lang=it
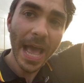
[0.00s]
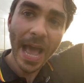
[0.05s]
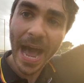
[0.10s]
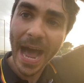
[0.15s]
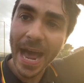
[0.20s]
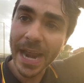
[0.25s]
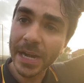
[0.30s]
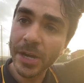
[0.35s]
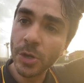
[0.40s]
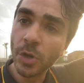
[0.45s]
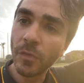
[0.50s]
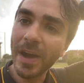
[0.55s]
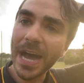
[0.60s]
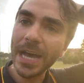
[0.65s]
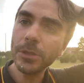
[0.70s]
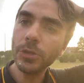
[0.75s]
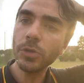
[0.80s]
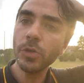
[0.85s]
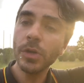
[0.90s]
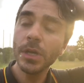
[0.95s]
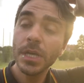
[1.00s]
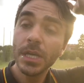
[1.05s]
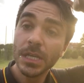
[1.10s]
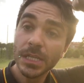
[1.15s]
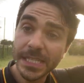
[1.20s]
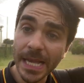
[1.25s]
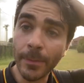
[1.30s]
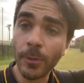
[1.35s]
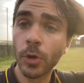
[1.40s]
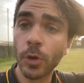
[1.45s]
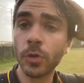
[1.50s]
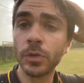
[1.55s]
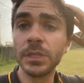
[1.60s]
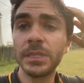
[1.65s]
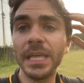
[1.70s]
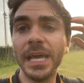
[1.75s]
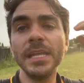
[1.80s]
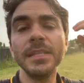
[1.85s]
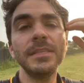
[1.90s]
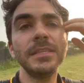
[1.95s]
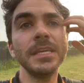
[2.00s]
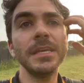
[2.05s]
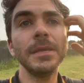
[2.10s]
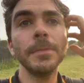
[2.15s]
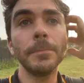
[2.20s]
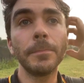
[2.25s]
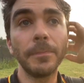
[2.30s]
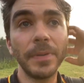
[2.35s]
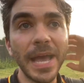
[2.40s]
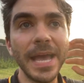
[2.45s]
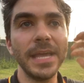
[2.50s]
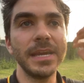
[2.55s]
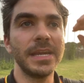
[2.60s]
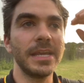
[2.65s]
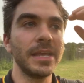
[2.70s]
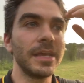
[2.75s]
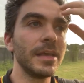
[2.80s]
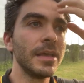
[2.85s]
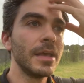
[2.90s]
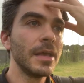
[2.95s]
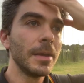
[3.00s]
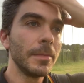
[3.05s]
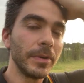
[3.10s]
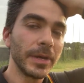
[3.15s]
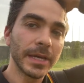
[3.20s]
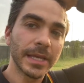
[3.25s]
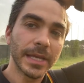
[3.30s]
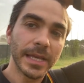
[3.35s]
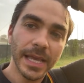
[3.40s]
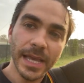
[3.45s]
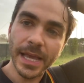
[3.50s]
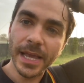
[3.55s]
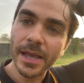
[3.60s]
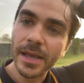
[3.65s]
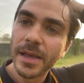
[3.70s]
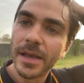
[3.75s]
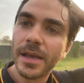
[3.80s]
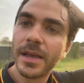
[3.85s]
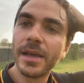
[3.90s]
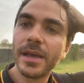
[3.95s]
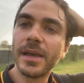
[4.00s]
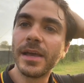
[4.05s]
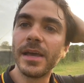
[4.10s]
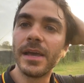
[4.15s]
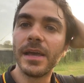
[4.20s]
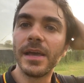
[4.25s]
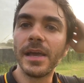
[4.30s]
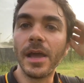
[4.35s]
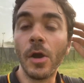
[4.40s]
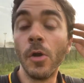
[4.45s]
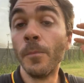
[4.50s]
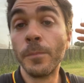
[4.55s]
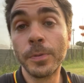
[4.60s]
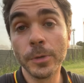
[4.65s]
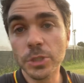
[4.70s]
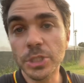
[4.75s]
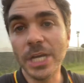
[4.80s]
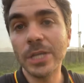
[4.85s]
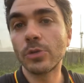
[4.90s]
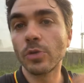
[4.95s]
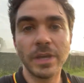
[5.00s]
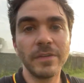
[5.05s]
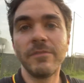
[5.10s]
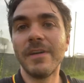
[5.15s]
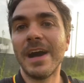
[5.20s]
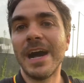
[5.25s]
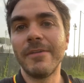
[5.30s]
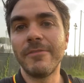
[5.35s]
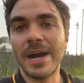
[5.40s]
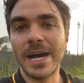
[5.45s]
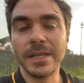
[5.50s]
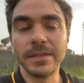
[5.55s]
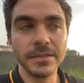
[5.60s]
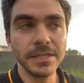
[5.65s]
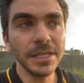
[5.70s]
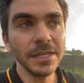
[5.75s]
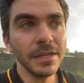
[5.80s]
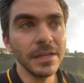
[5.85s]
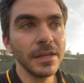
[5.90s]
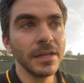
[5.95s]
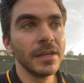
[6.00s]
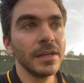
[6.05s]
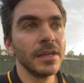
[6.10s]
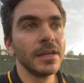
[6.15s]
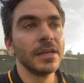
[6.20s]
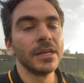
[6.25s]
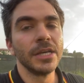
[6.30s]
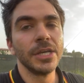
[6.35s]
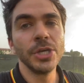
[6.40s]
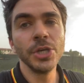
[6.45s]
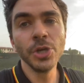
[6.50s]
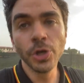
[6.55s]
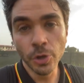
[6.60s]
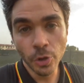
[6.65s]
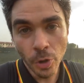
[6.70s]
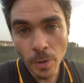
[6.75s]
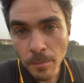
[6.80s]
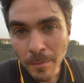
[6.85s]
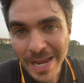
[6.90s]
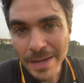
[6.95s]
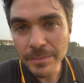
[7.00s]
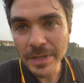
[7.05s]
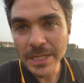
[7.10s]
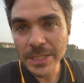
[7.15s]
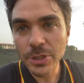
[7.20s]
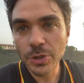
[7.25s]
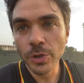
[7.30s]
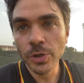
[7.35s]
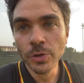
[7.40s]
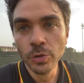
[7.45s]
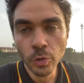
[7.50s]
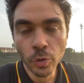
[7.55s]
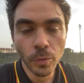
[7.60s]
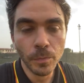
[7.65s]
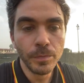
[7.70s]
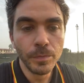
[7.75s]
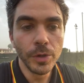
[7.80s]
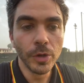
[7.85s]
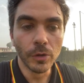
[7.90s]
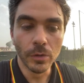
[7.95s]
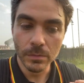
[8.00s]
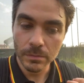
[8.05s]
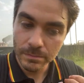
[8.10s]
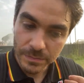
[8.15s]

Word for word: ha rinnovato, siamo contenti, bene perché eh, è un progetto che va avanti, io non ho mai messo in dubbio,